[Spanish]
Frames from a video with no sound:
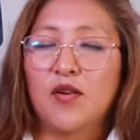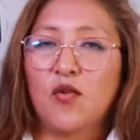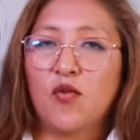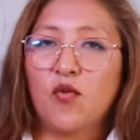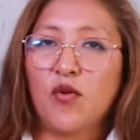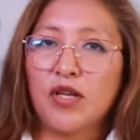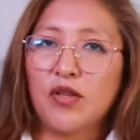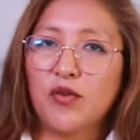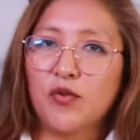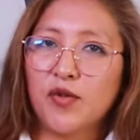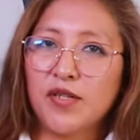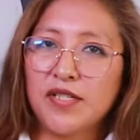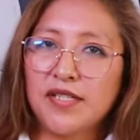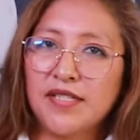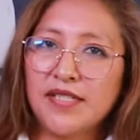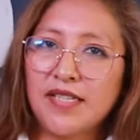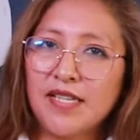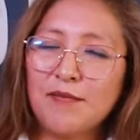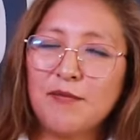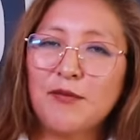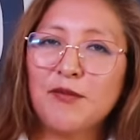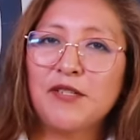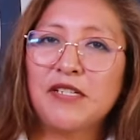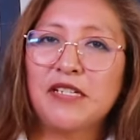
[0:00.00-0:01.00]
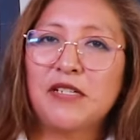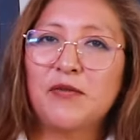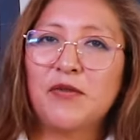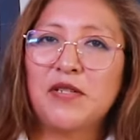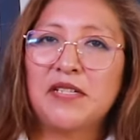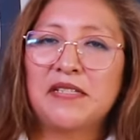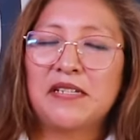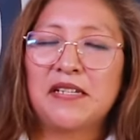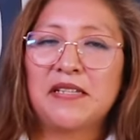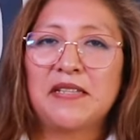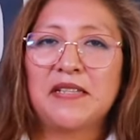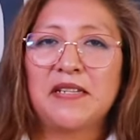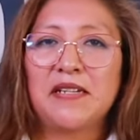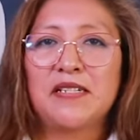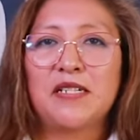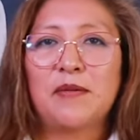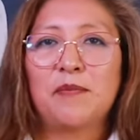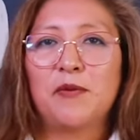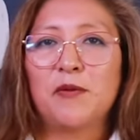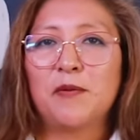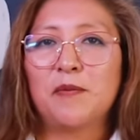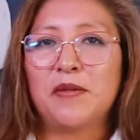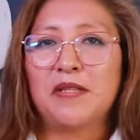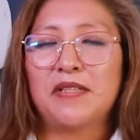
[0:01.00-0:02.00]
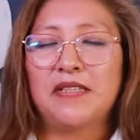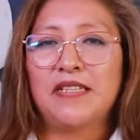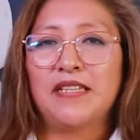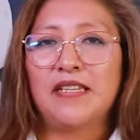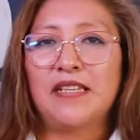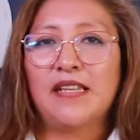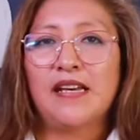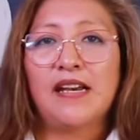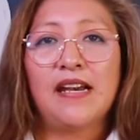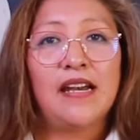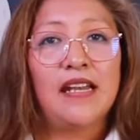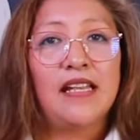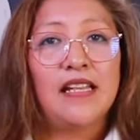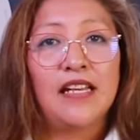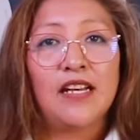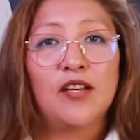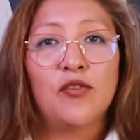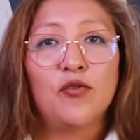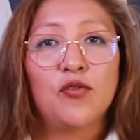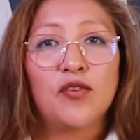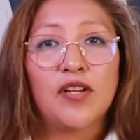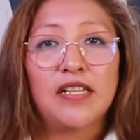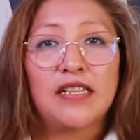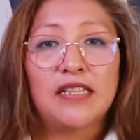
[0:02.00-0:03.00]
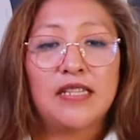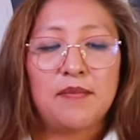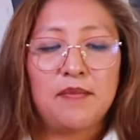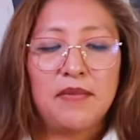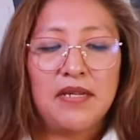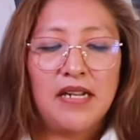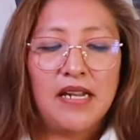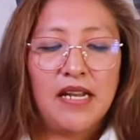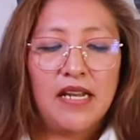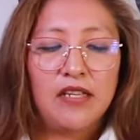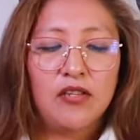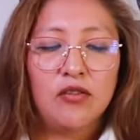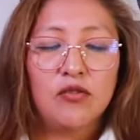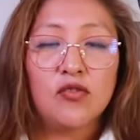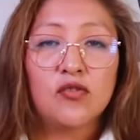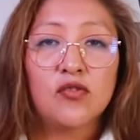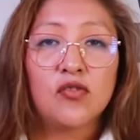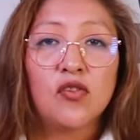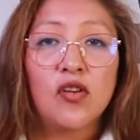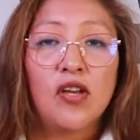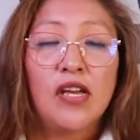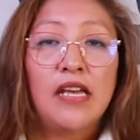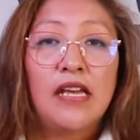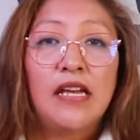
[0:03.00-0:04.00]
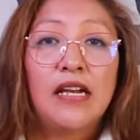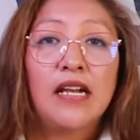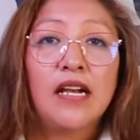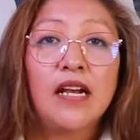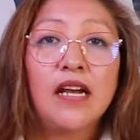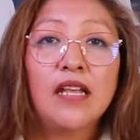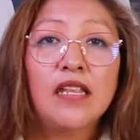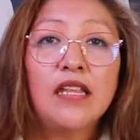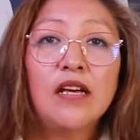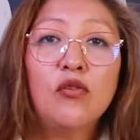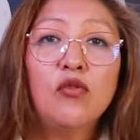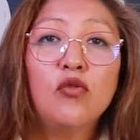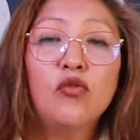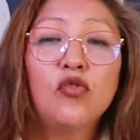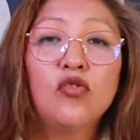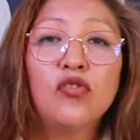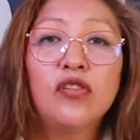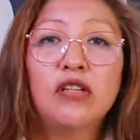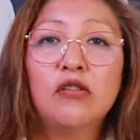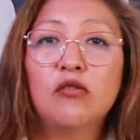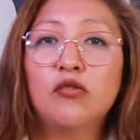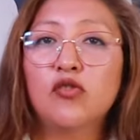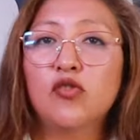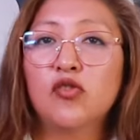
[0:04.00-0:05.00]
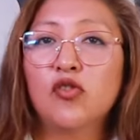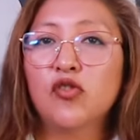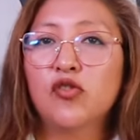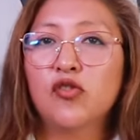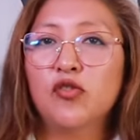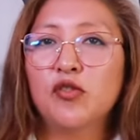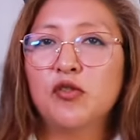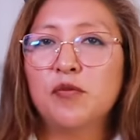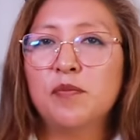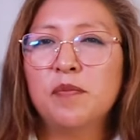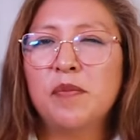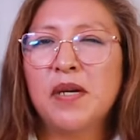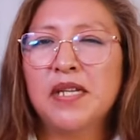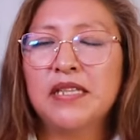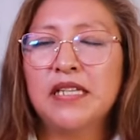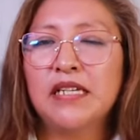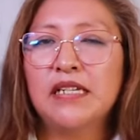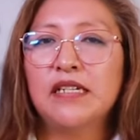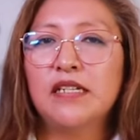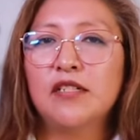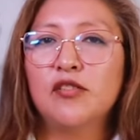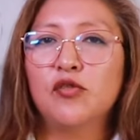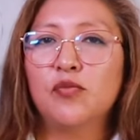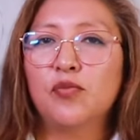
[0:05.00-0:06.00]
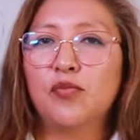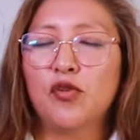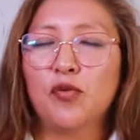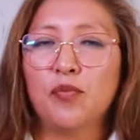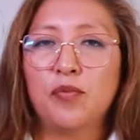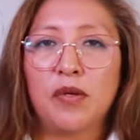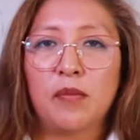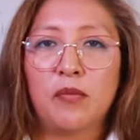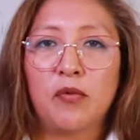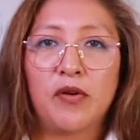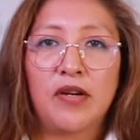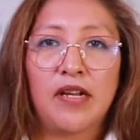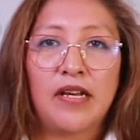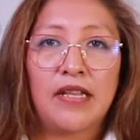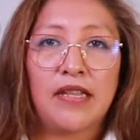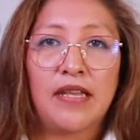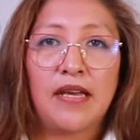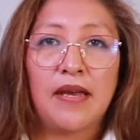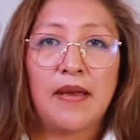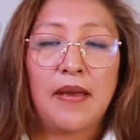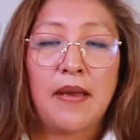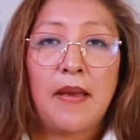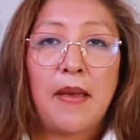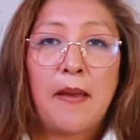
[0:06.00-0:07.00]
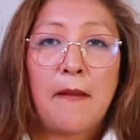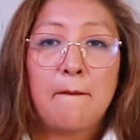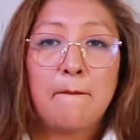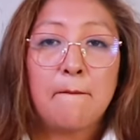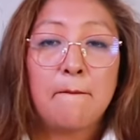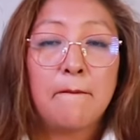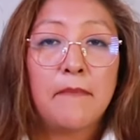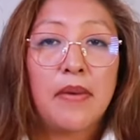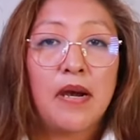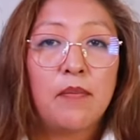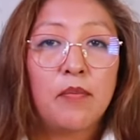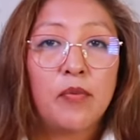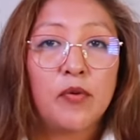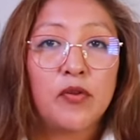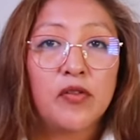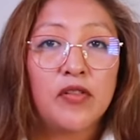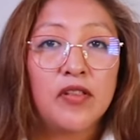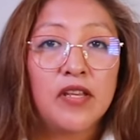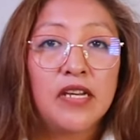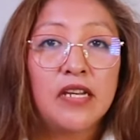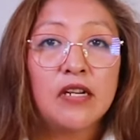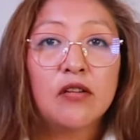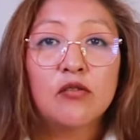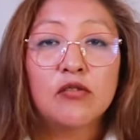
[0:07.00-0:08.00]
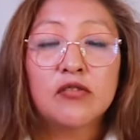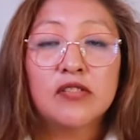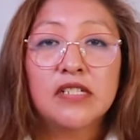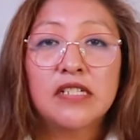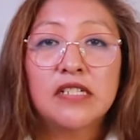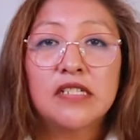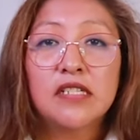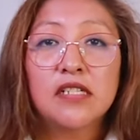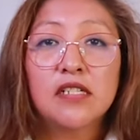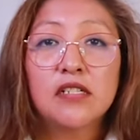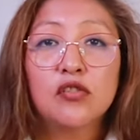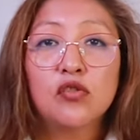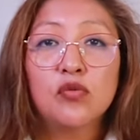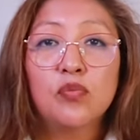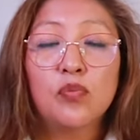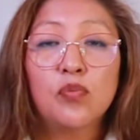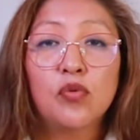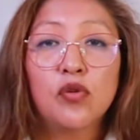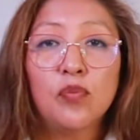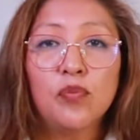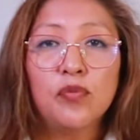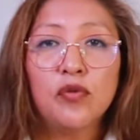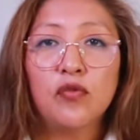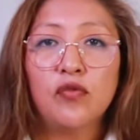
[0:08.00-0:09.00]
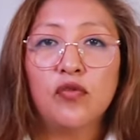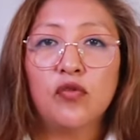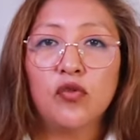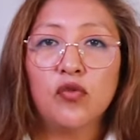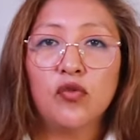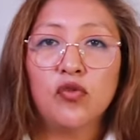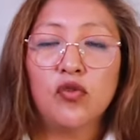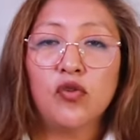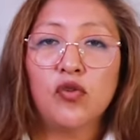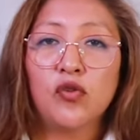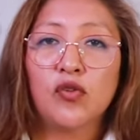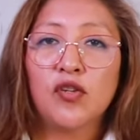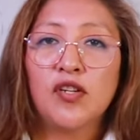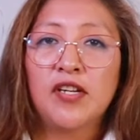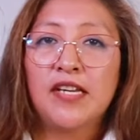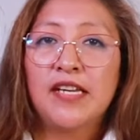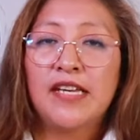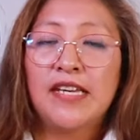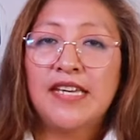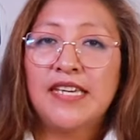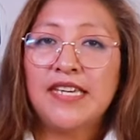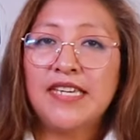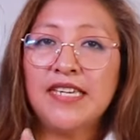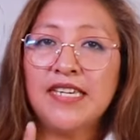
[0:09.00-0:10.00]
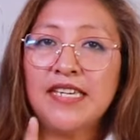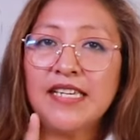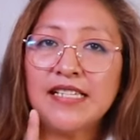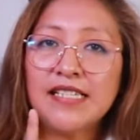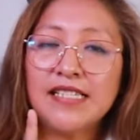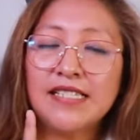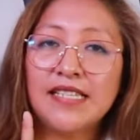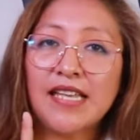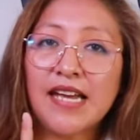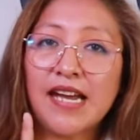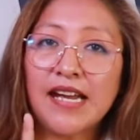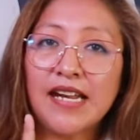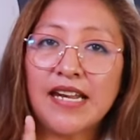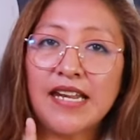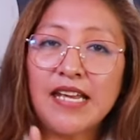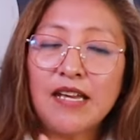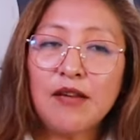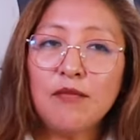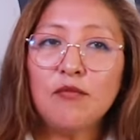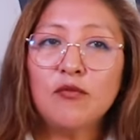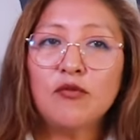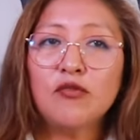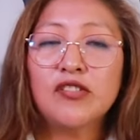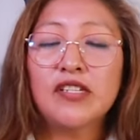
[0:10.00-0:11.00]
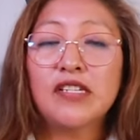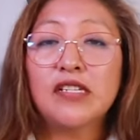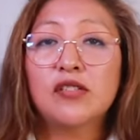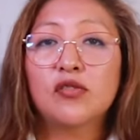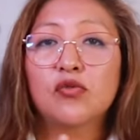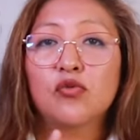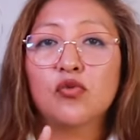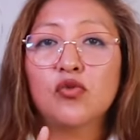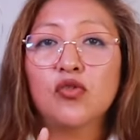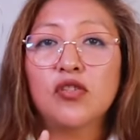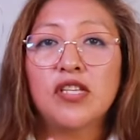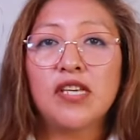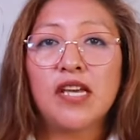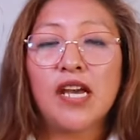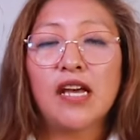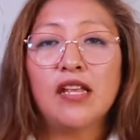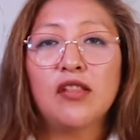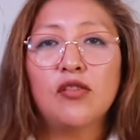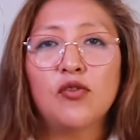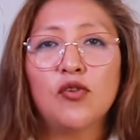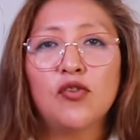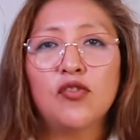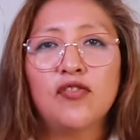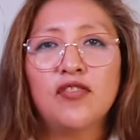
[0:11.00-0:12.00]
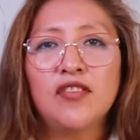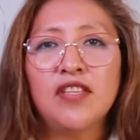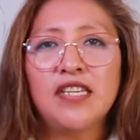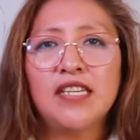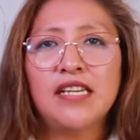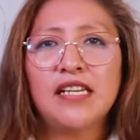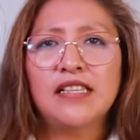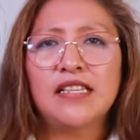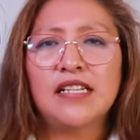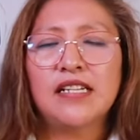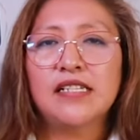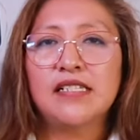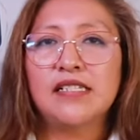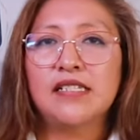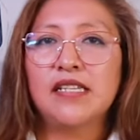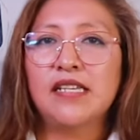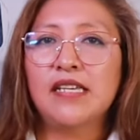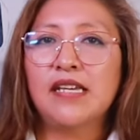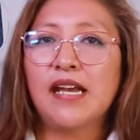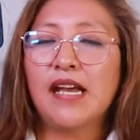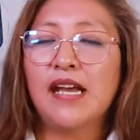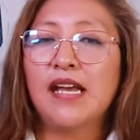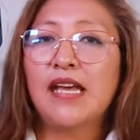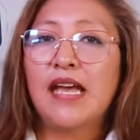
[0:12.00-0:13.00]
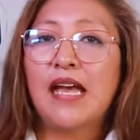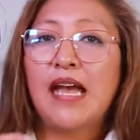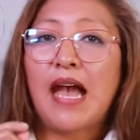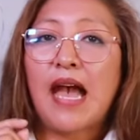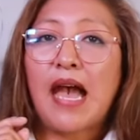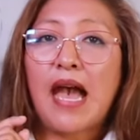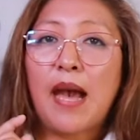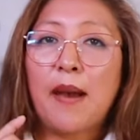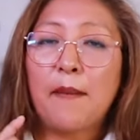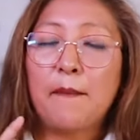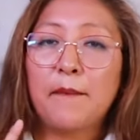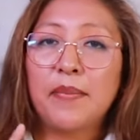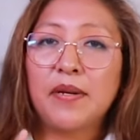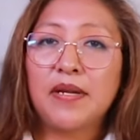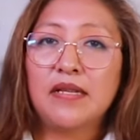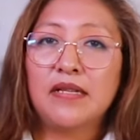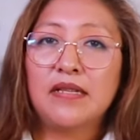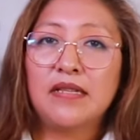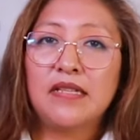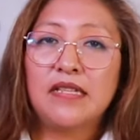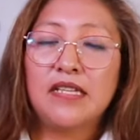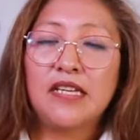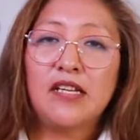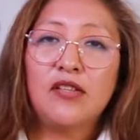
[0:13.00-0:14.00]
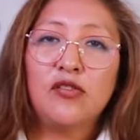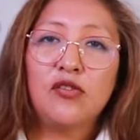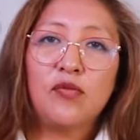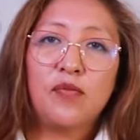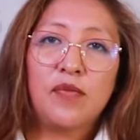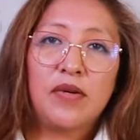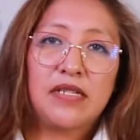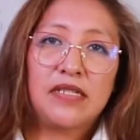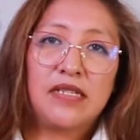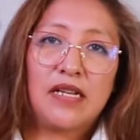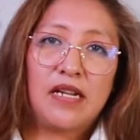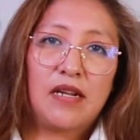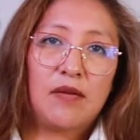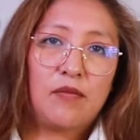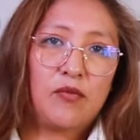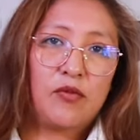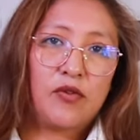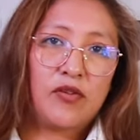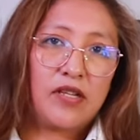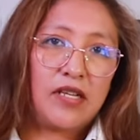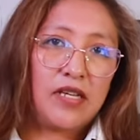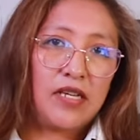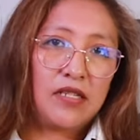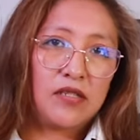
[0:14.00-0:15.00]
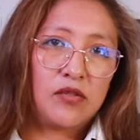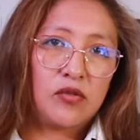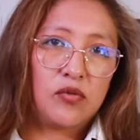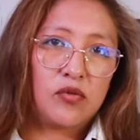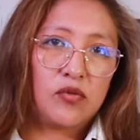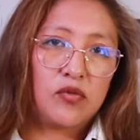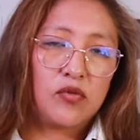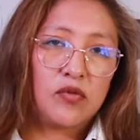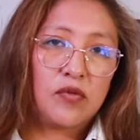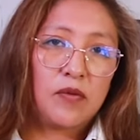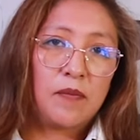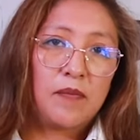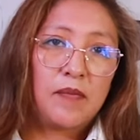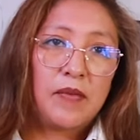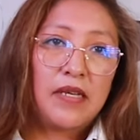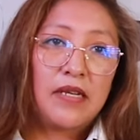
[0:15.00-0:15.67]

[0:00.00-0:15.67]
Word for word: Cuando estemos en nuestra tierra prometida allá durante mil años, cada uno de nosotros va a tener su propia morada, va a poder cosechar su propio fruto y estaremos estudiando día tras día, aprendiendo más del amor de Jesús.